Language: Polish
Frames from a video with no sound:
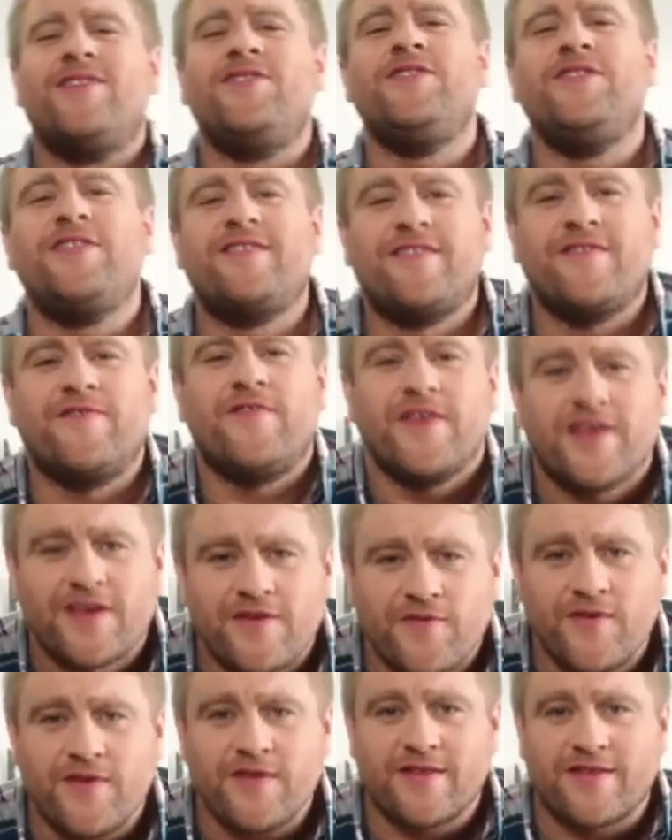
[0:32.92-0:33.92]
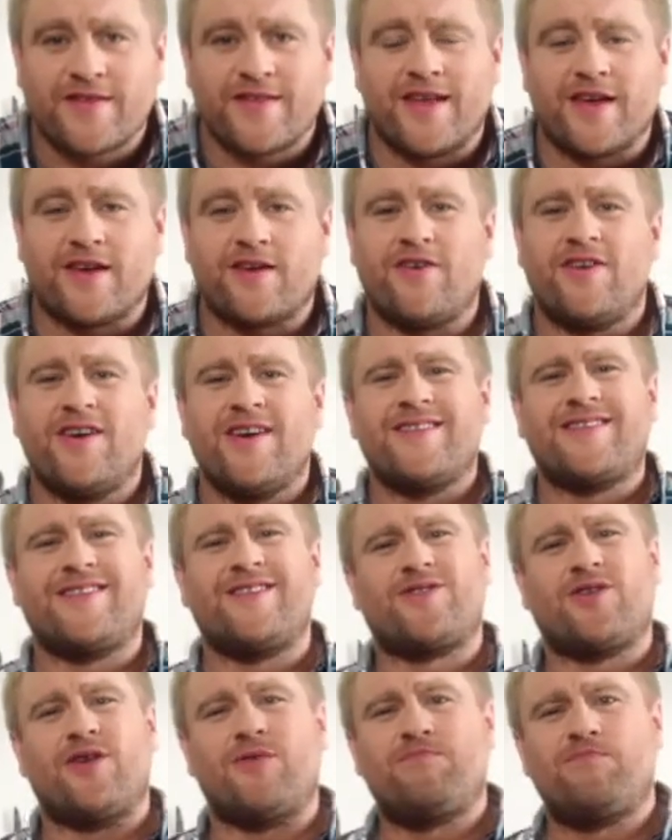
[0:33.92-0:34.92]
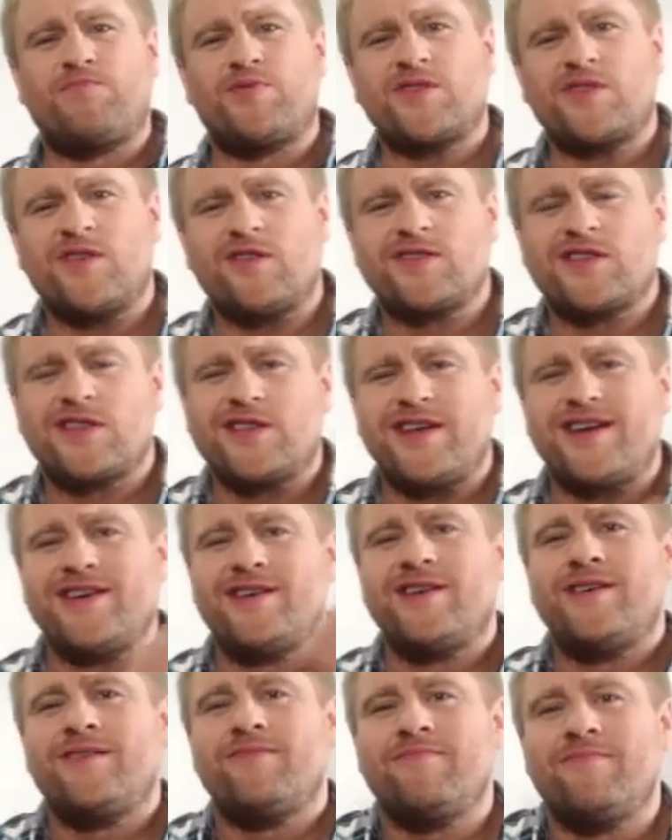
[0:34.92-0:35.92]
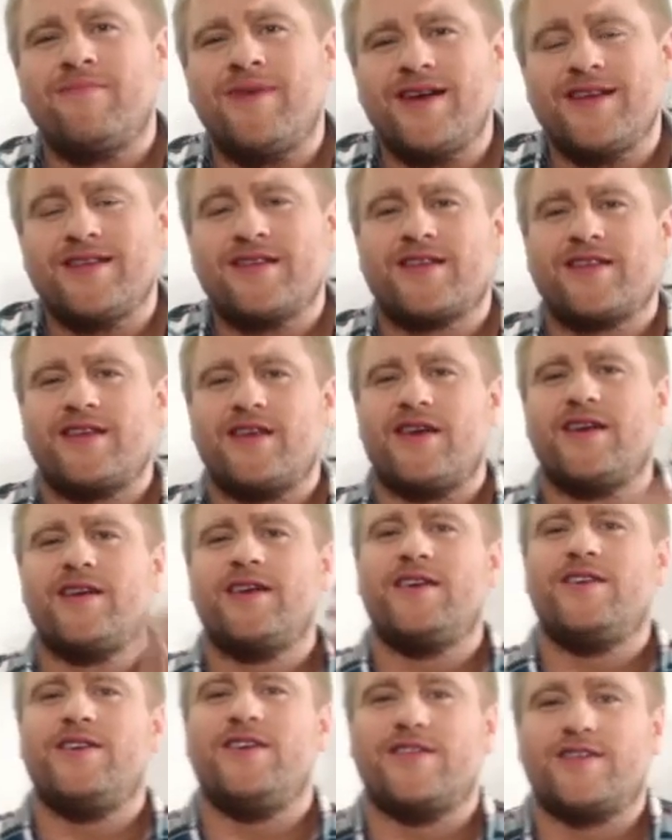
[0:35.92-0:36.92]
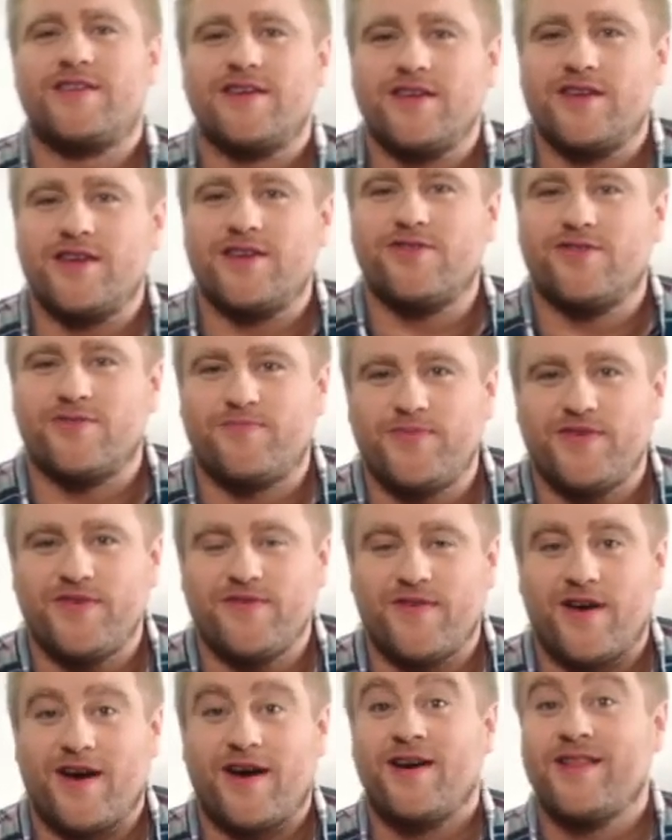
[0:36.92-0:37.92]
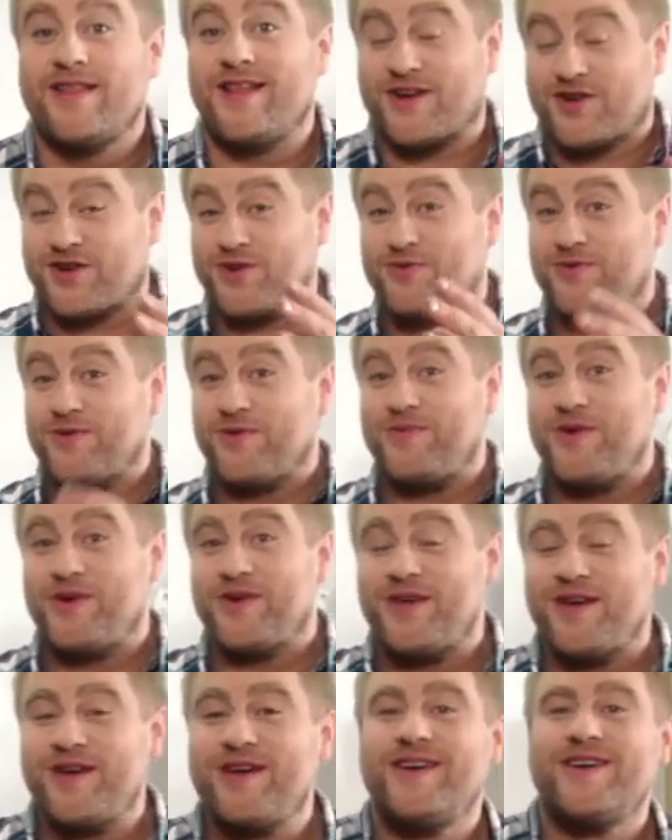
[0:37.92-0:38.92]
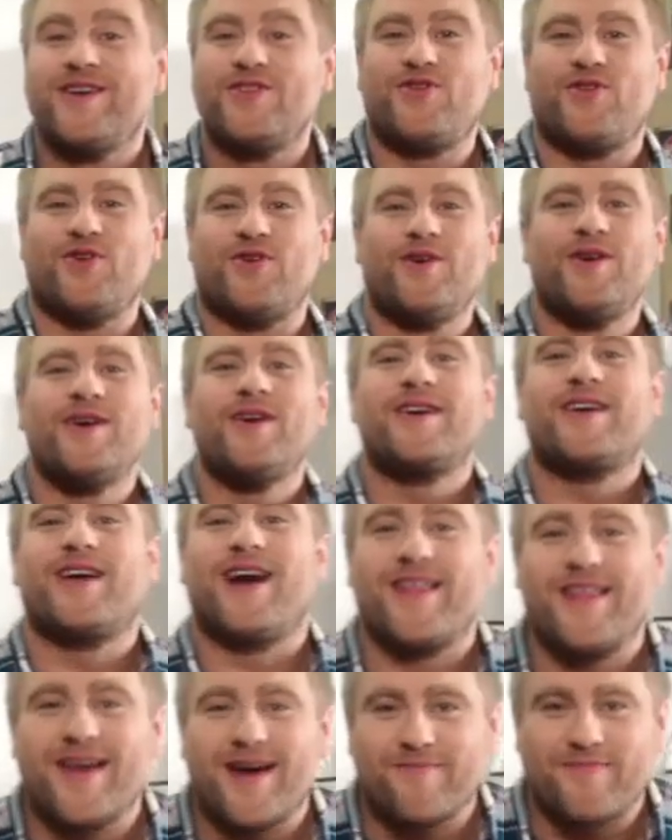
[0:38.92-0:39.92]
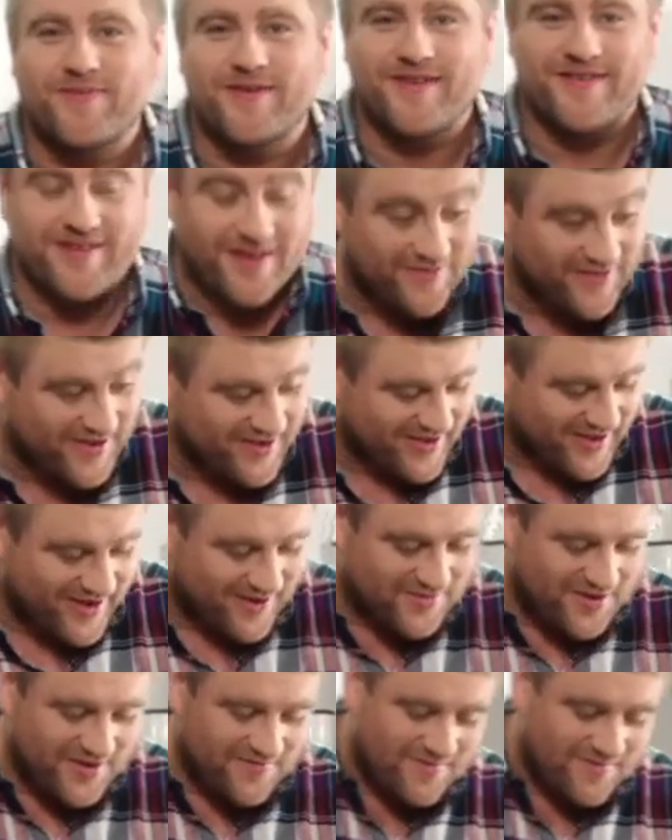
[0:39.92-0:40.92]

nic wykwintnego, tylko proste, męskie jedzenie do piwa. Nasze ulubione to kanapki. Zawsze staram się